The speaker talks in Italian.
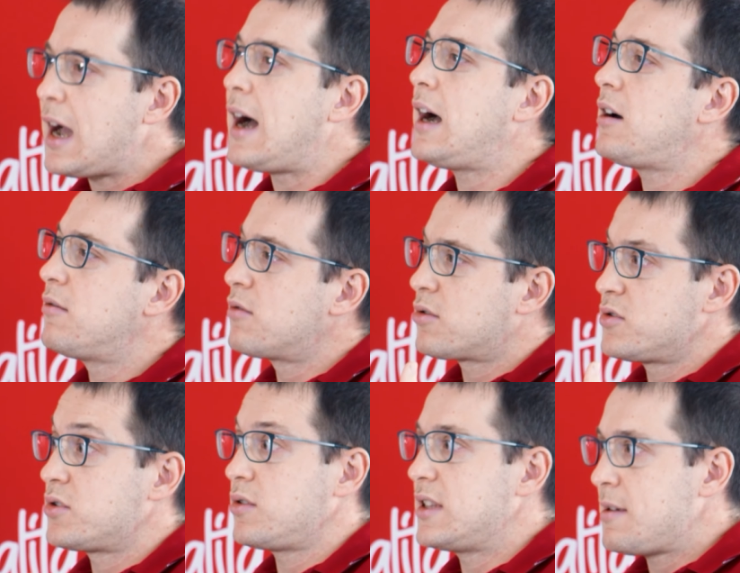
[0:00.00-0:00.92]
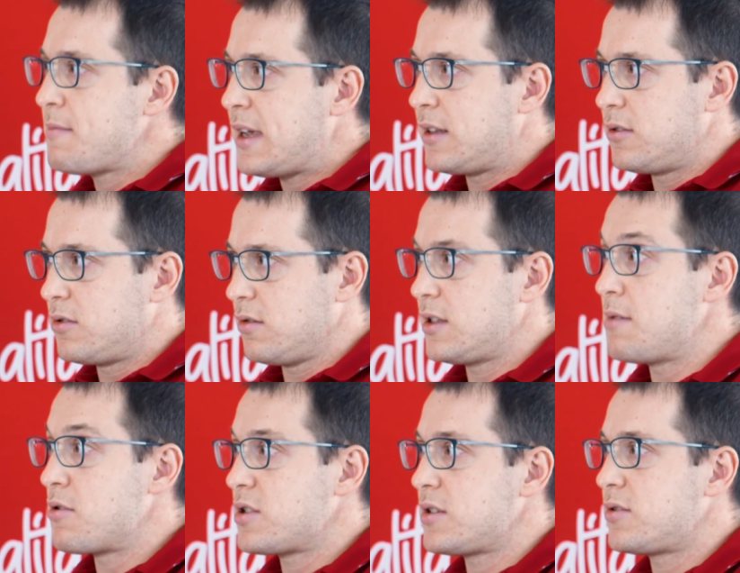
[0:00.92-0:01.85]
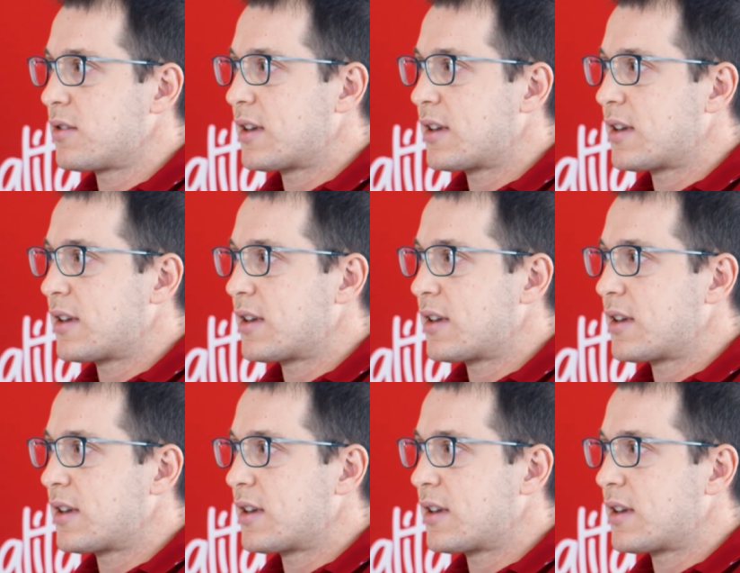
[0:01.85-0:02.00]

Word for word: a un consolidamento dei processi